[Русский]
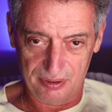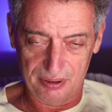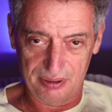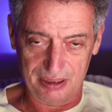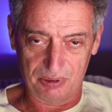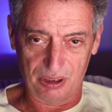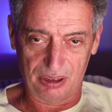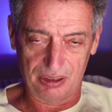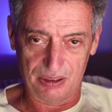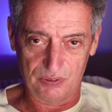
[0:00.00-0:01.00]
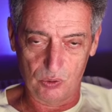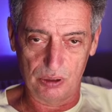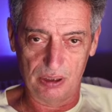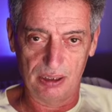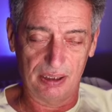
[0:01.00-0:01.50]
70 тысяч в
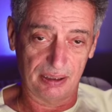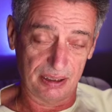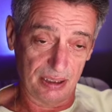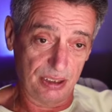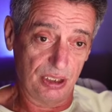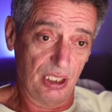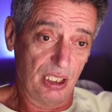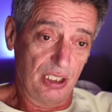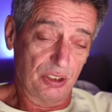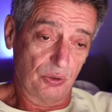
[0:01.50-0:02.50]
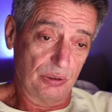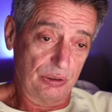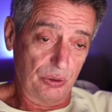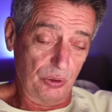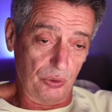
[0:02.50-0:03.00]
год, это значит,
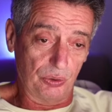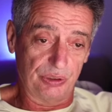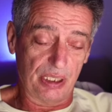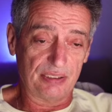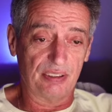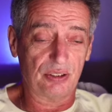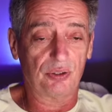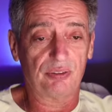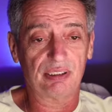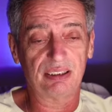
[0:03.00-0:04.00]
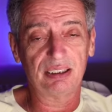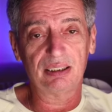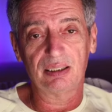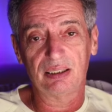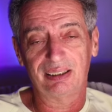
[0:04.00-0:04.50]
что средств должно хватить
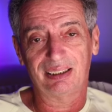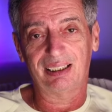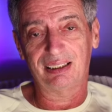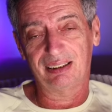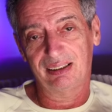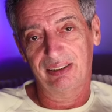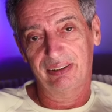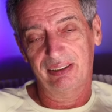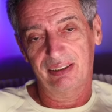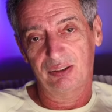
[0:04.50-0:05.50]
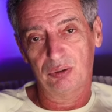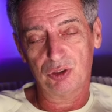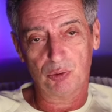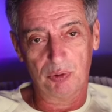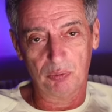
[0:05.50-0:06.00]
на то,
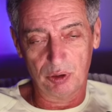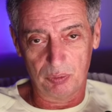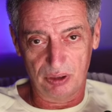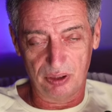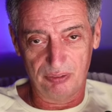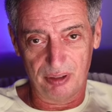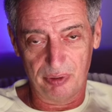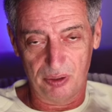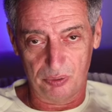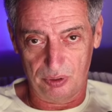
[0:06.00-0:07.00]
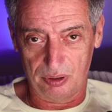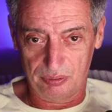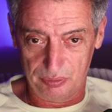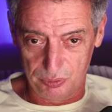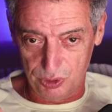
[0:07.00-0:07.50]
чтобы ему заплатить 2 миллиона,
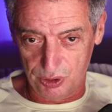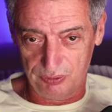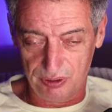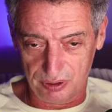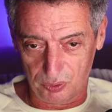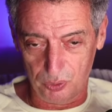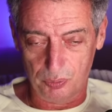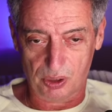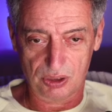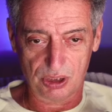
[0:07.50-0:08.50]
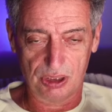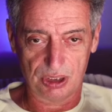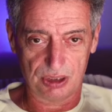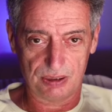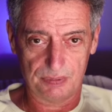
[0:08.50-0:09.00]
учитывая такую продолжительность
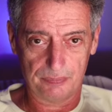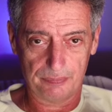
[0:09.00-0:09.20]
жизни.